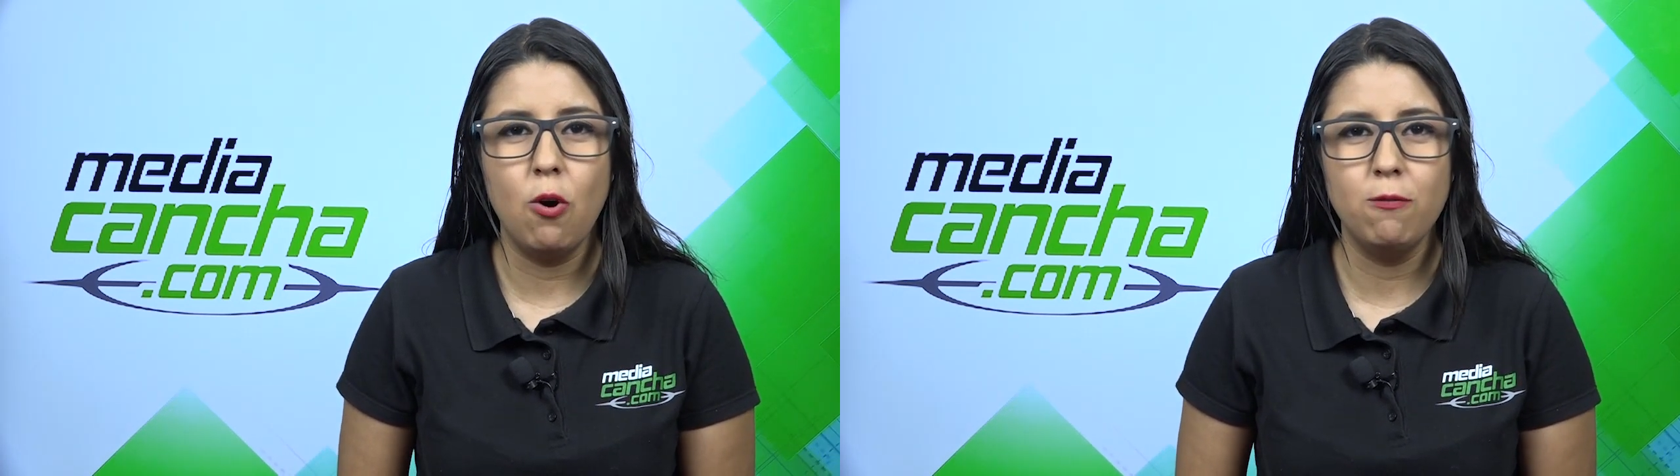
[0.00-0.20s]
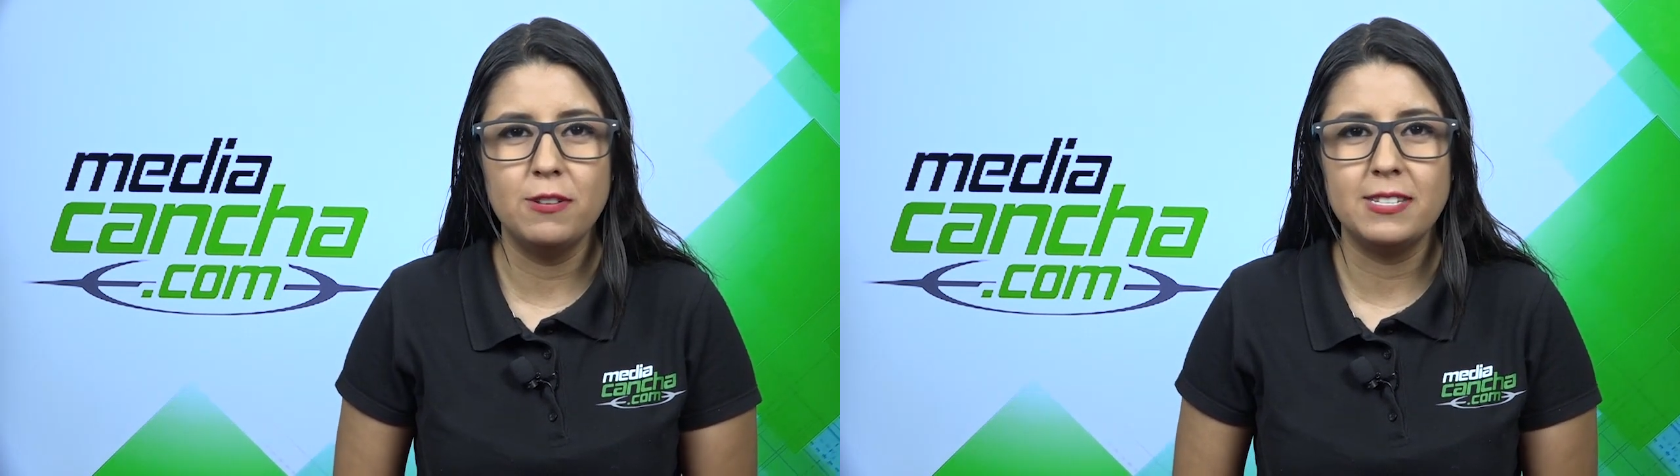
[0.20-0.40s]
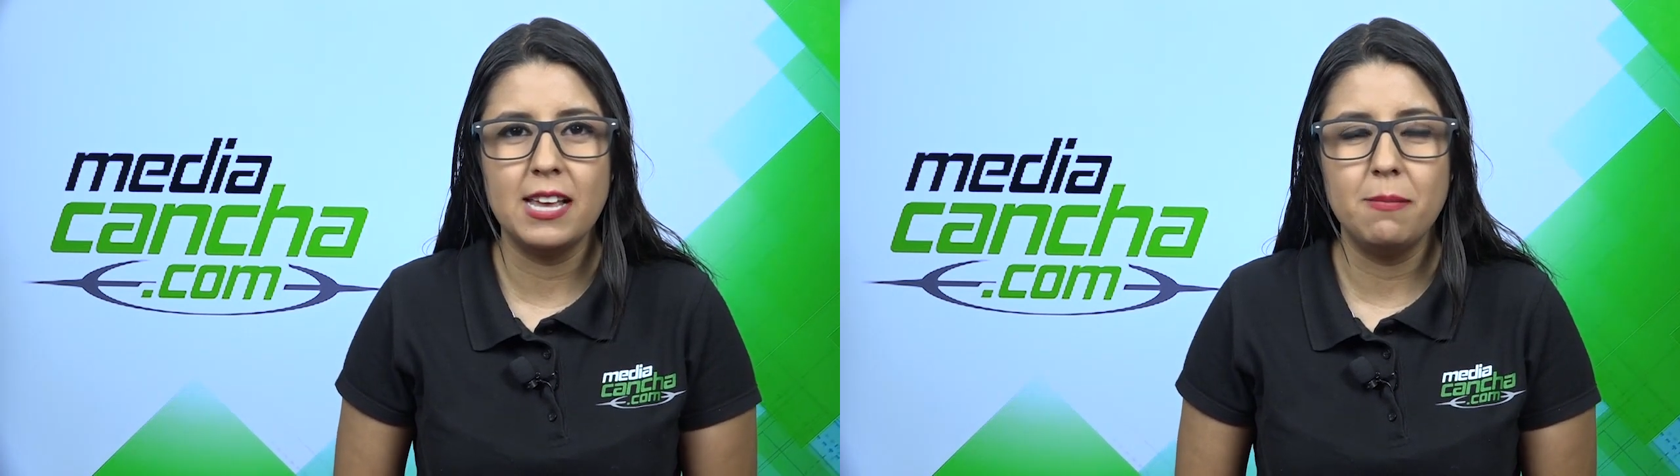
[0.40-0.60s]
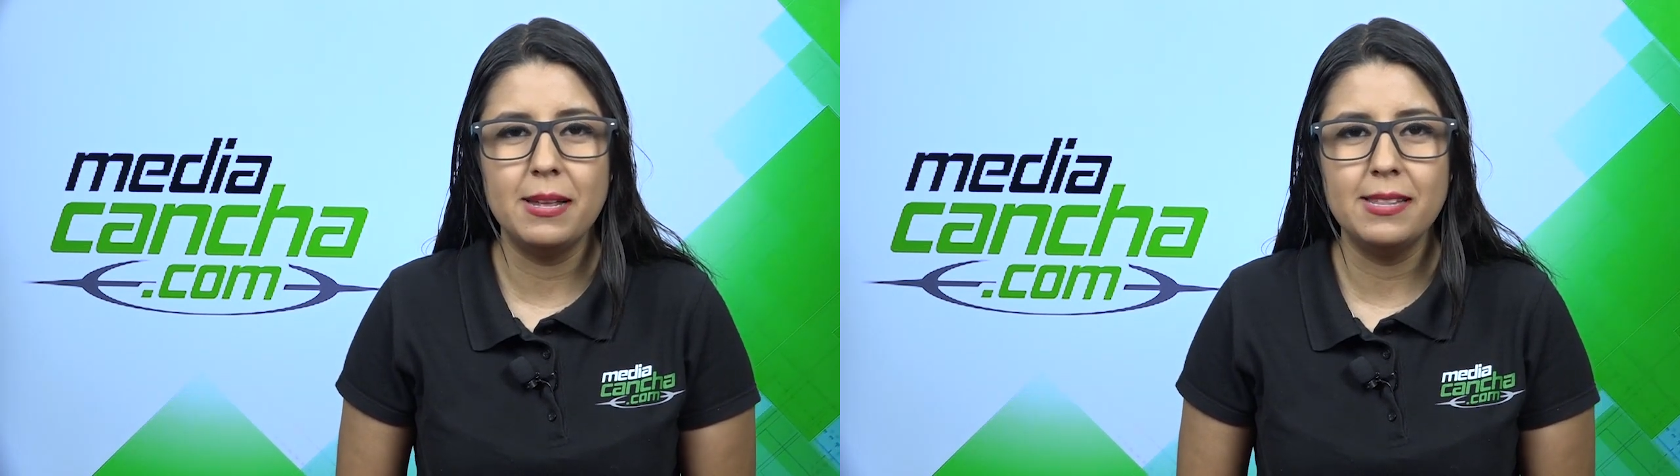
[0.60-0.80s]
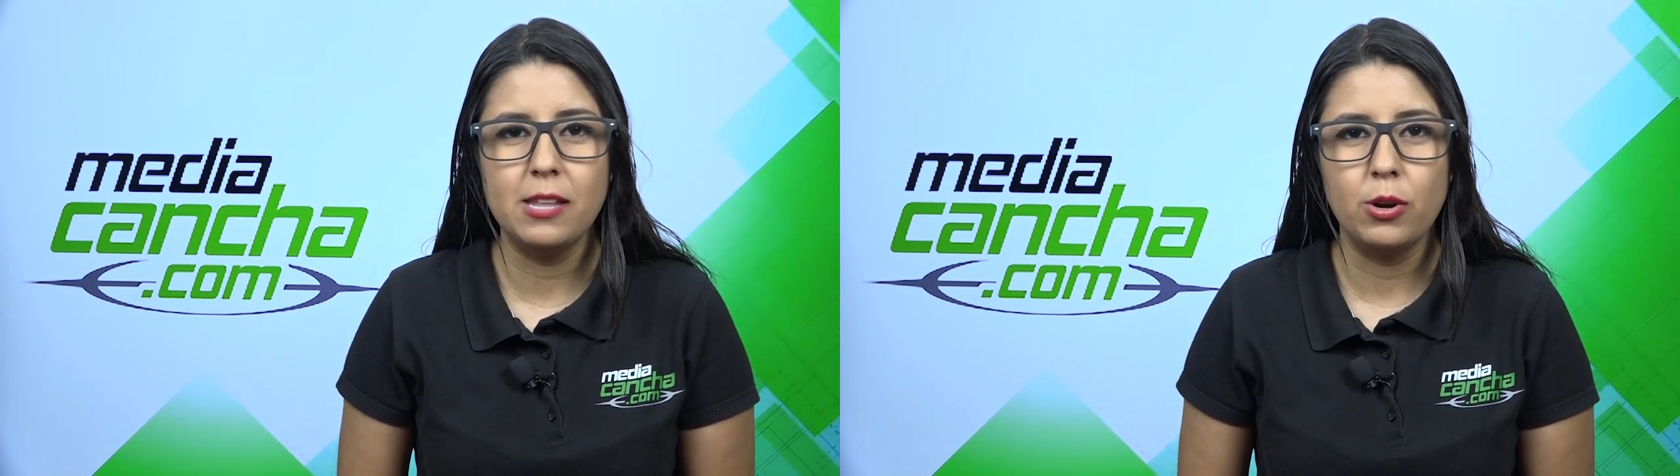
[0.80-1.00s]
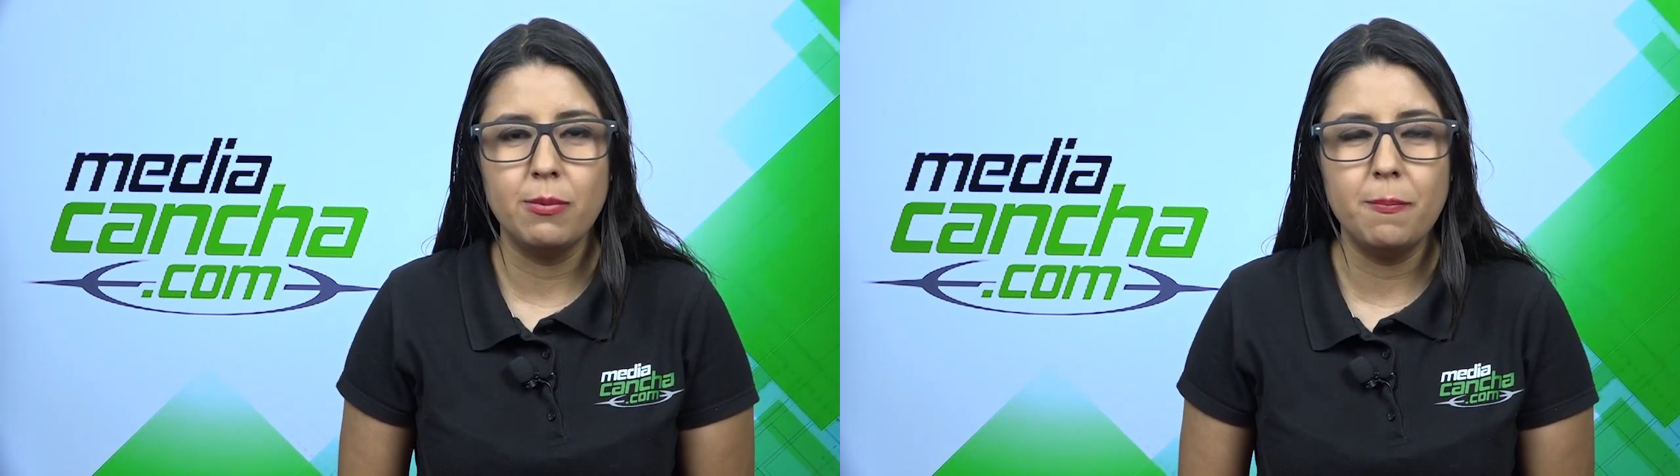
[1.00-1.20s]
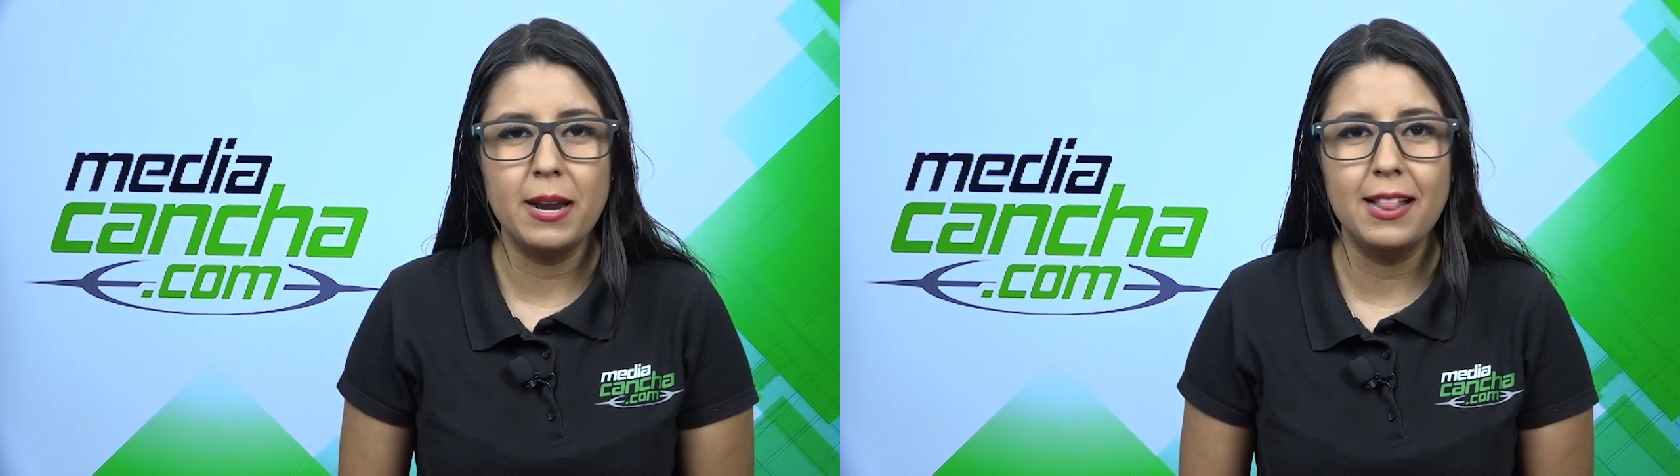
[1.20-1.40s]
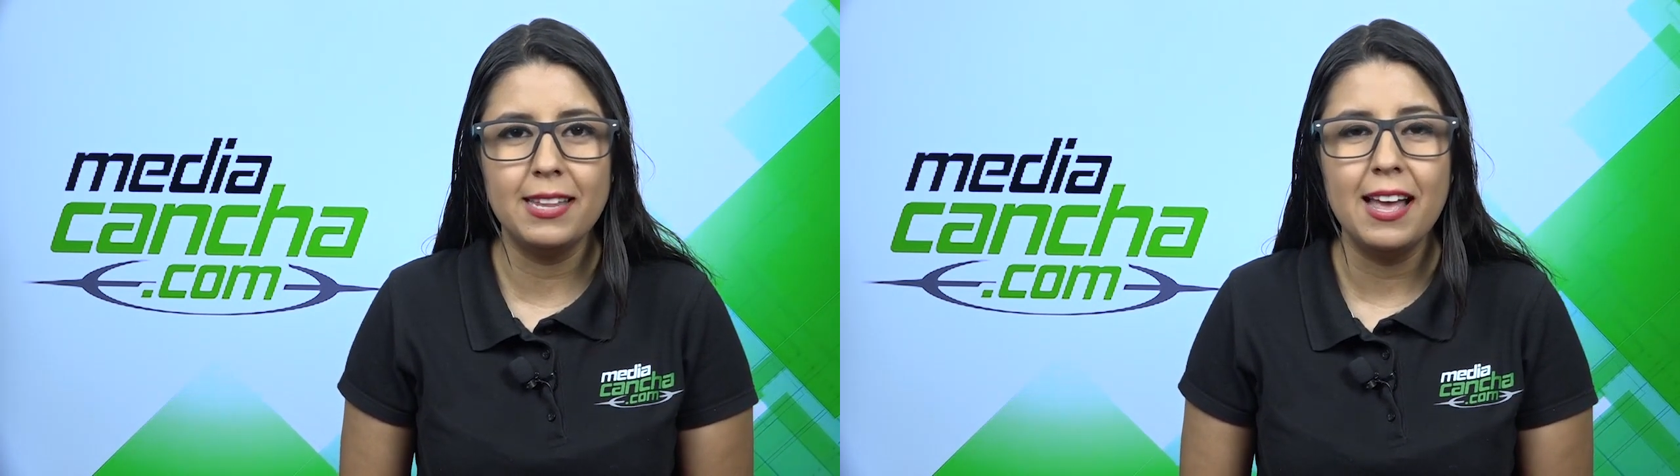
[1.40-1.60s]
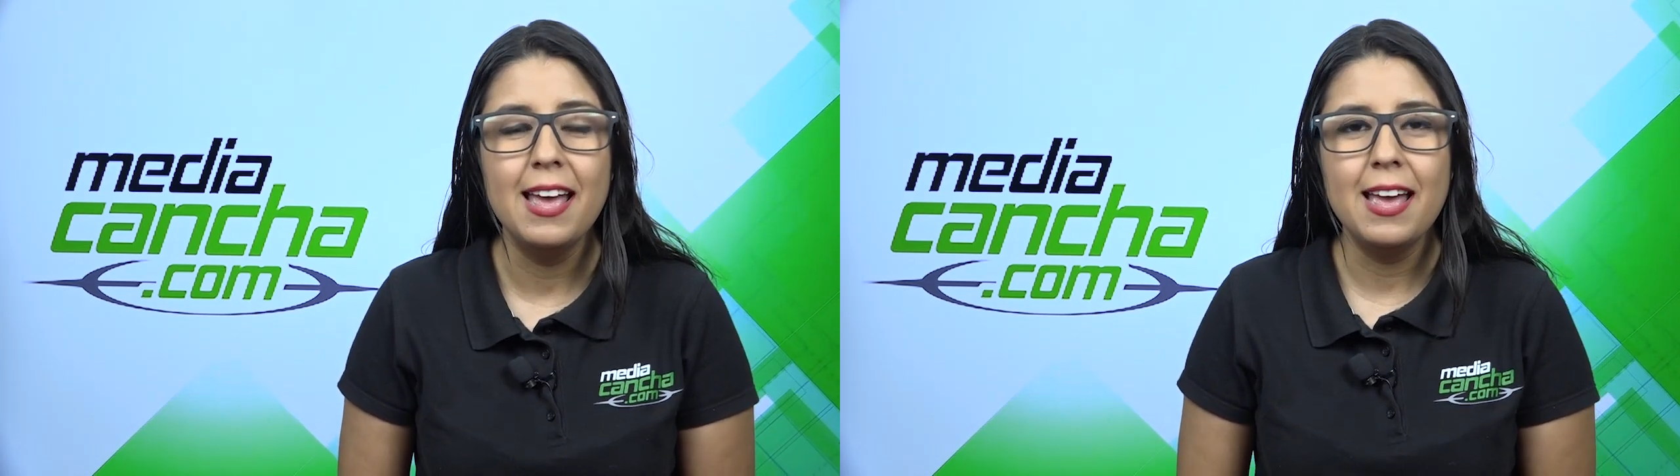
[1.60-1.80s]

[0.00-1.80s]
oficialmente a Oribe Peralta.